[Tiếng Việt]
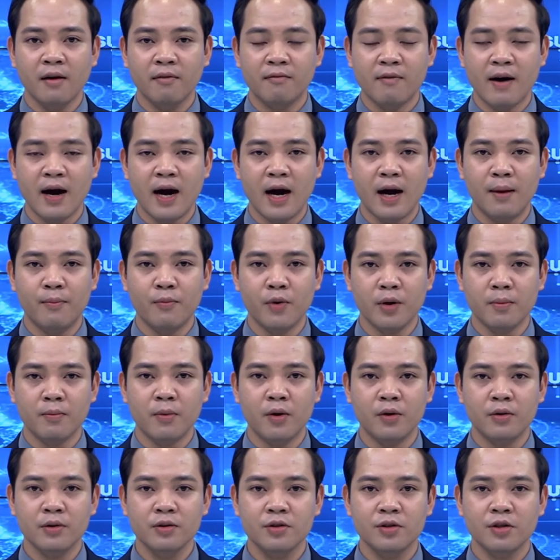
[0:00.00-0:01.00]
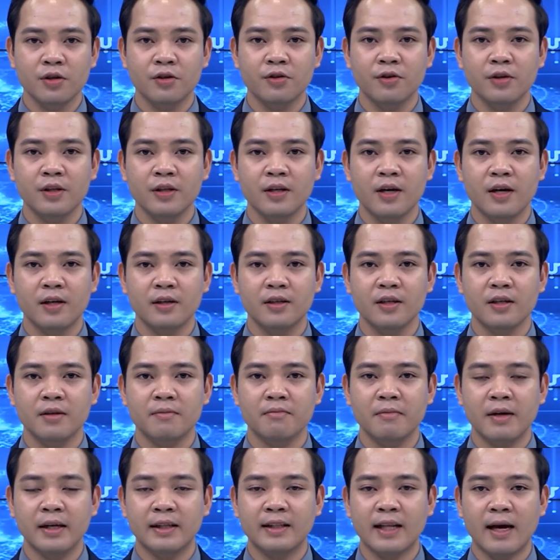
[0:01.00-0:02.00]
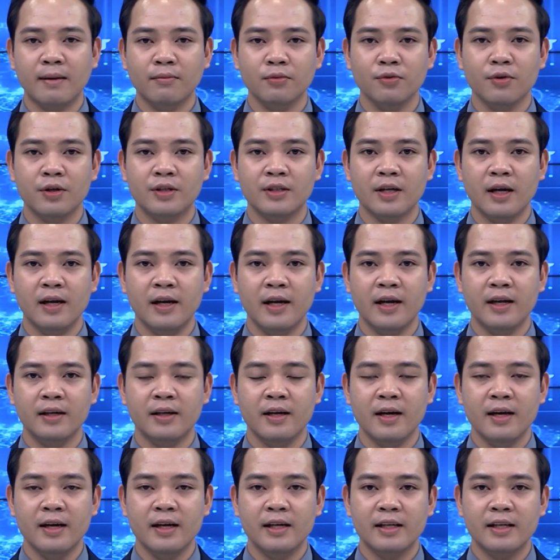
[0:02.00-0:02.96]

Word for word: và mũi 4 cho đối tượng từ 18 tuổi trở lên